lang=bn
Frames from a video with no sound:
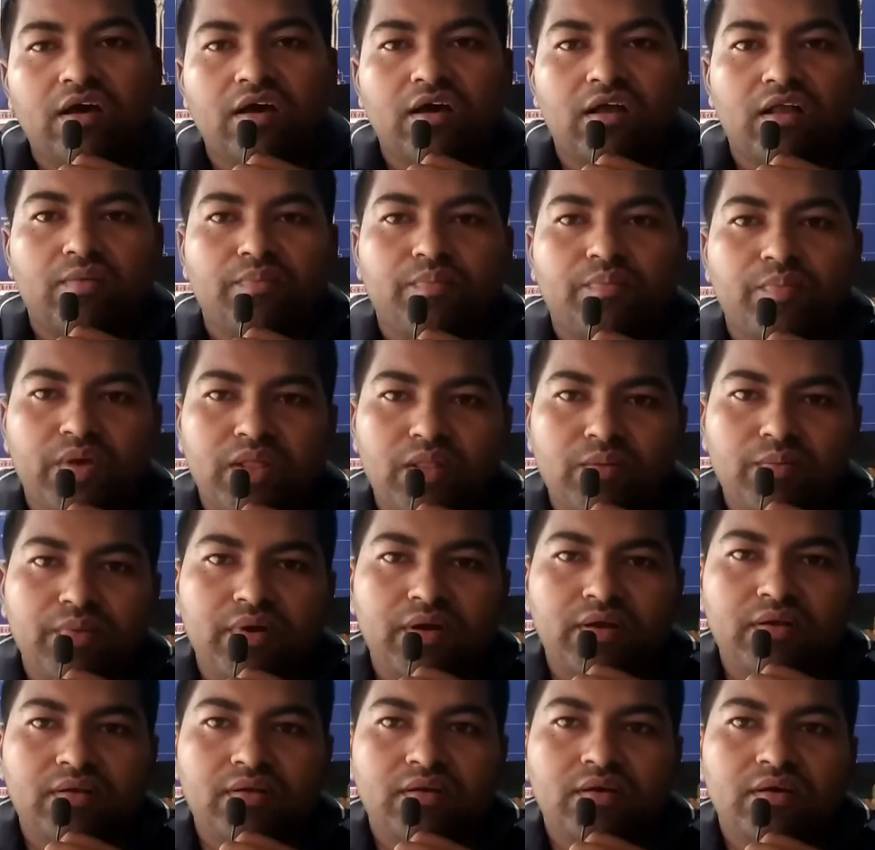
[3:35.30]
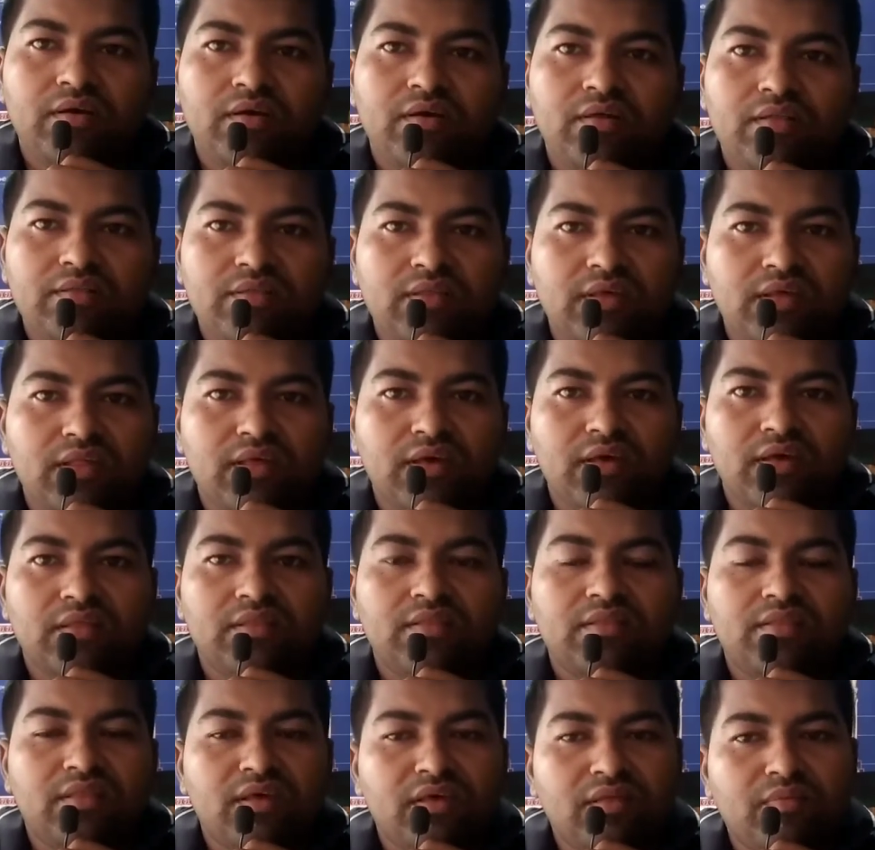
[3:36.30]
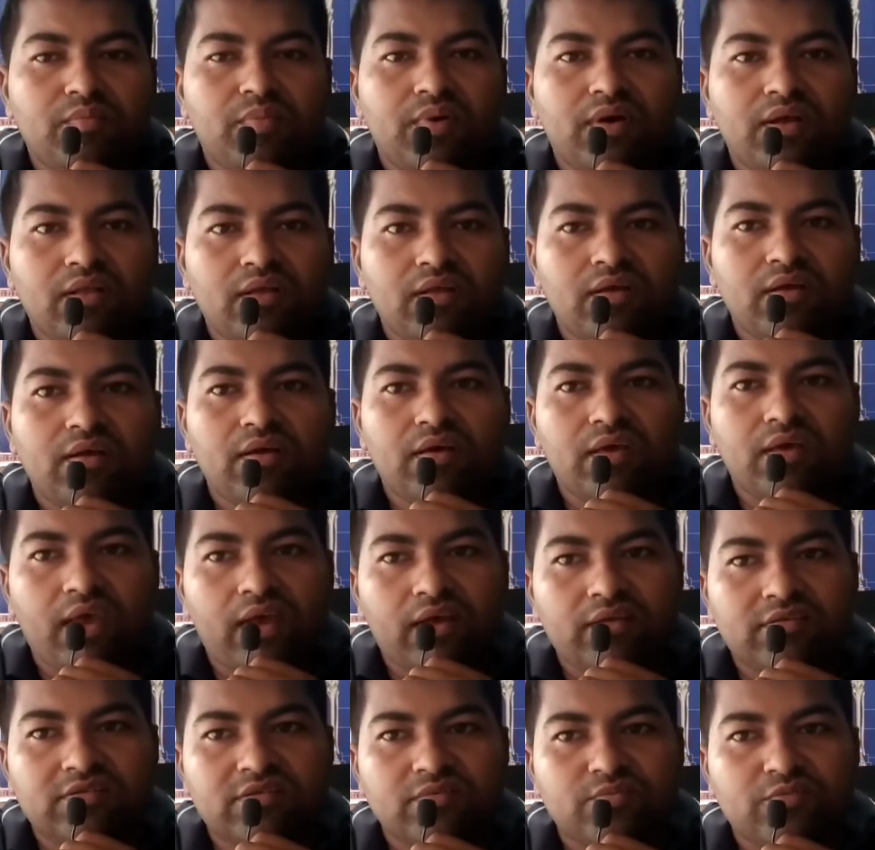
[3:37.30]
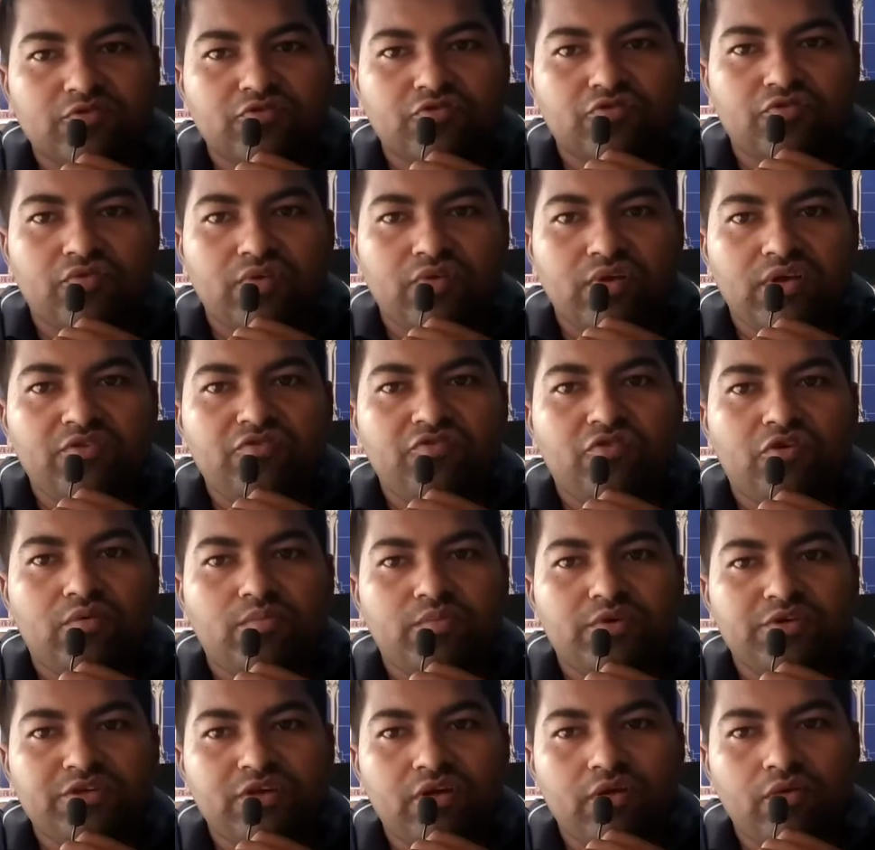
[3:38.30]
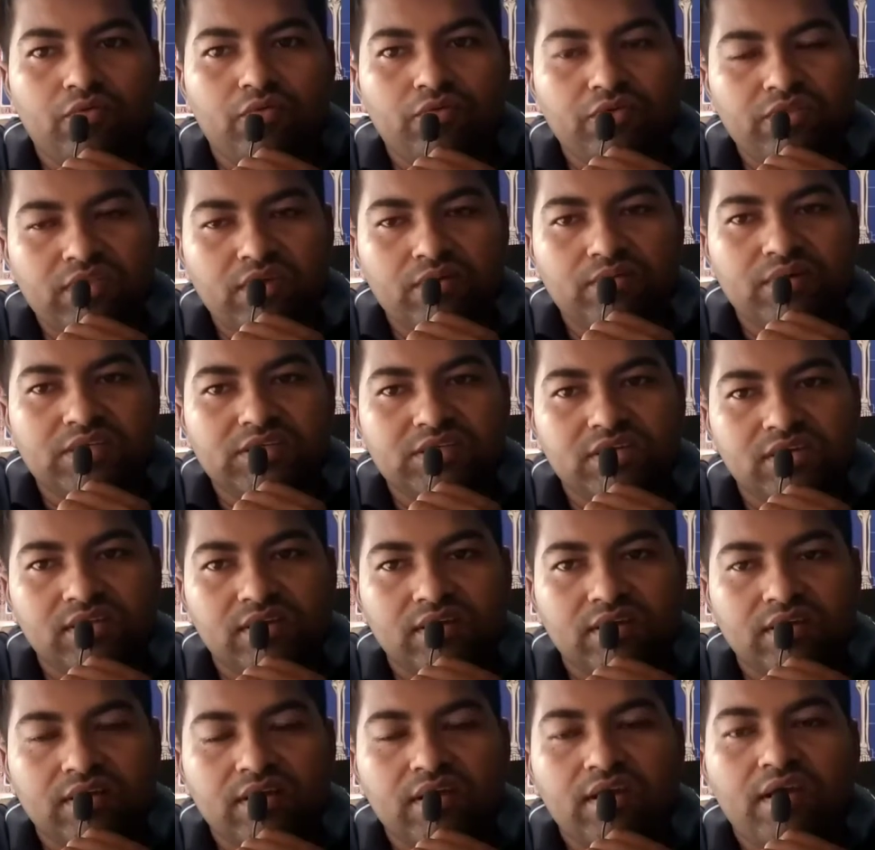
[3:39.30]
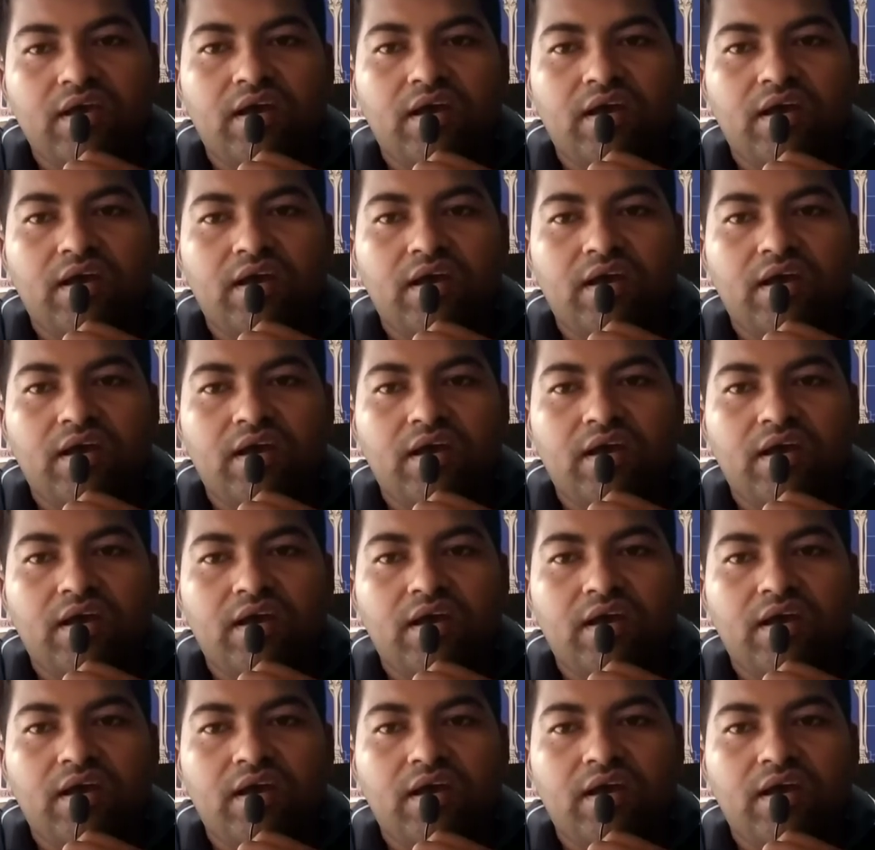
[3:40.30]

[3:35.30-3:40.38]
আর ফিলমেট দিনে তিনবার এক চামচ করে ছ মাসের ঊর্ধ্বে বাচ্চাদের